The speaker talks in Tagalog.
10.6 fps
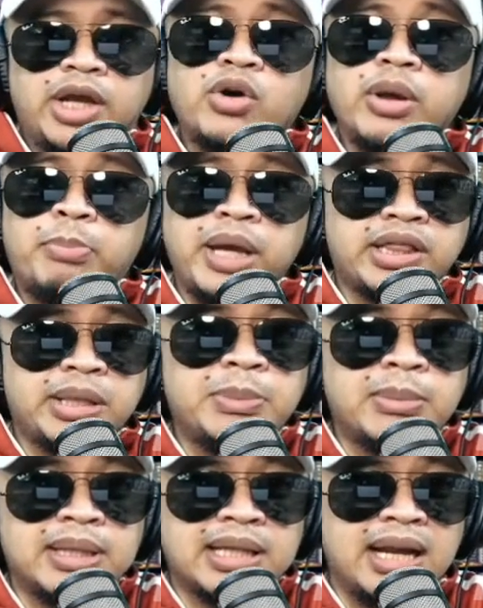Eh kung effective
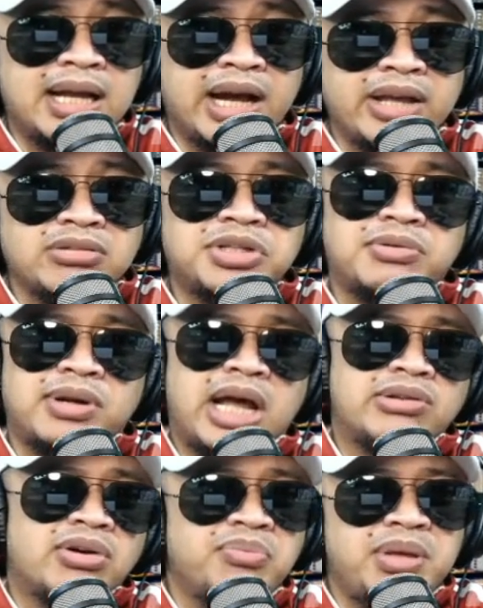naman talaga kayo,
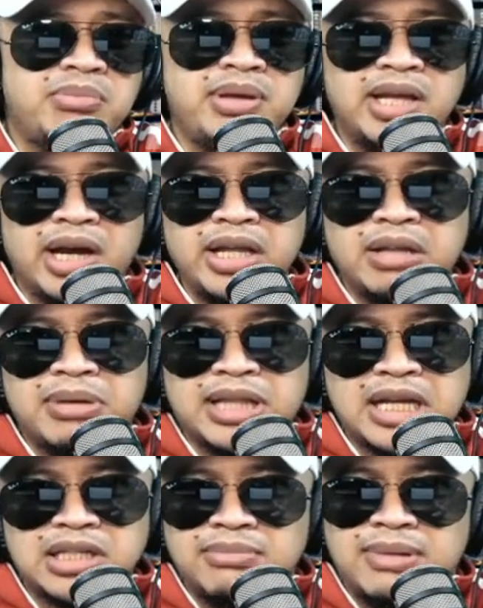sigurado akong bibigyan kayo ng
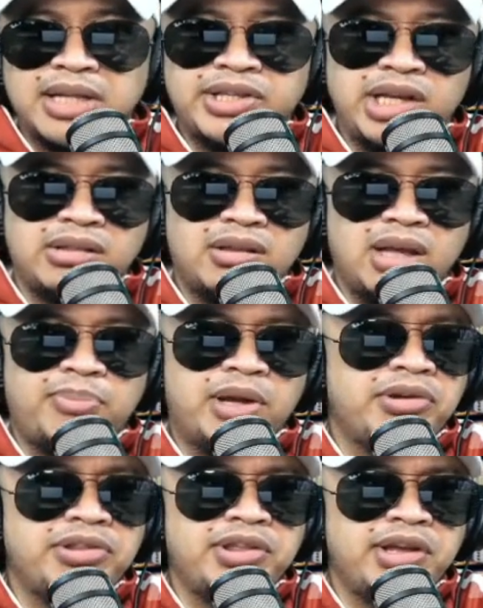mataas na budget. Eh
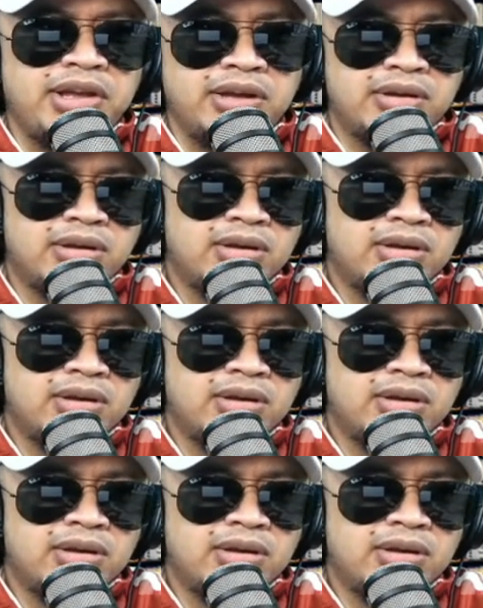pero hindi eh.